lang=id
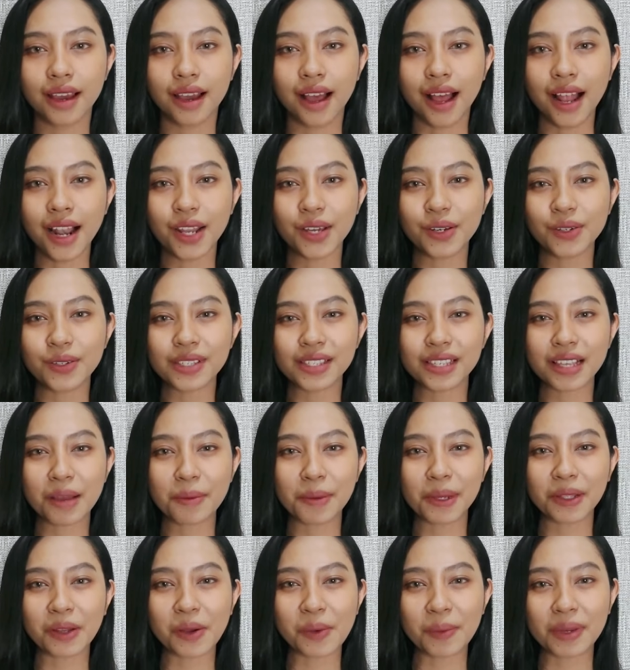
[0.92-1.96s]
Halo
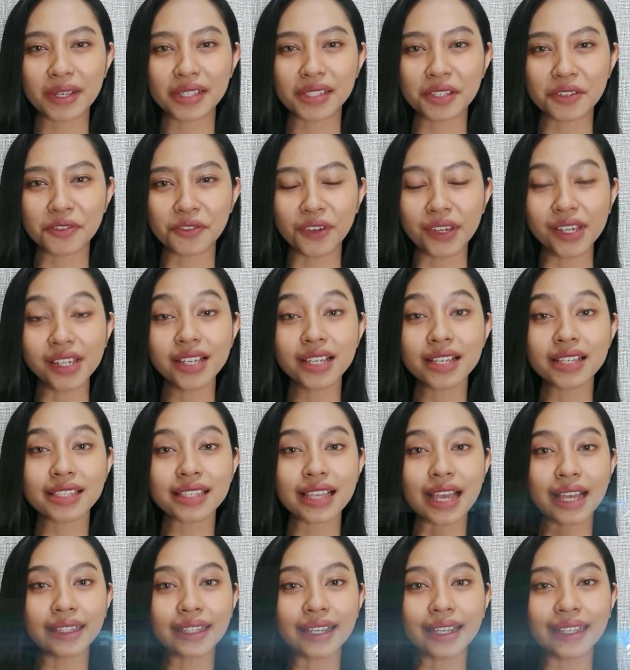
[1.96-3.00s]
sahabat Kompas TV,
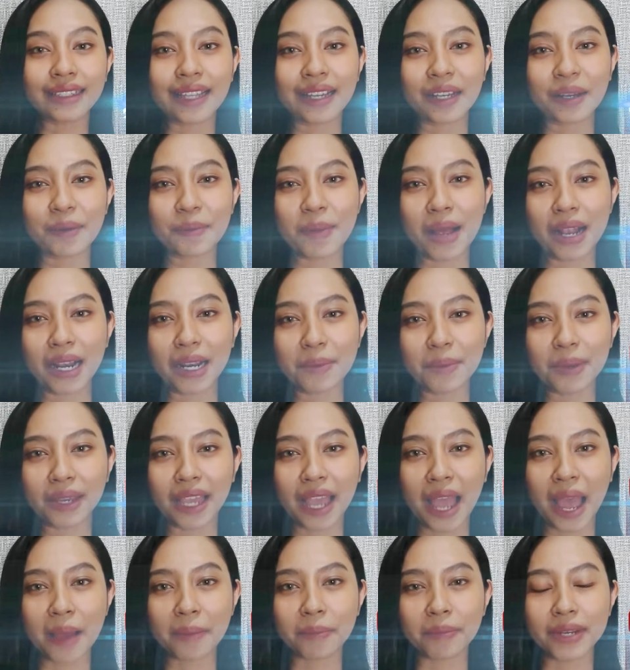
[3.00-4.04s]
saatnya kita kembali
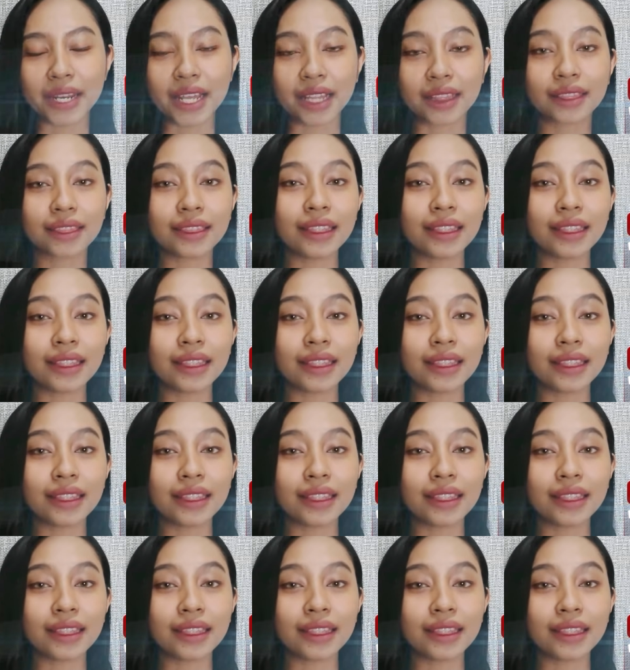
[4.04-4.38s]
mengupdate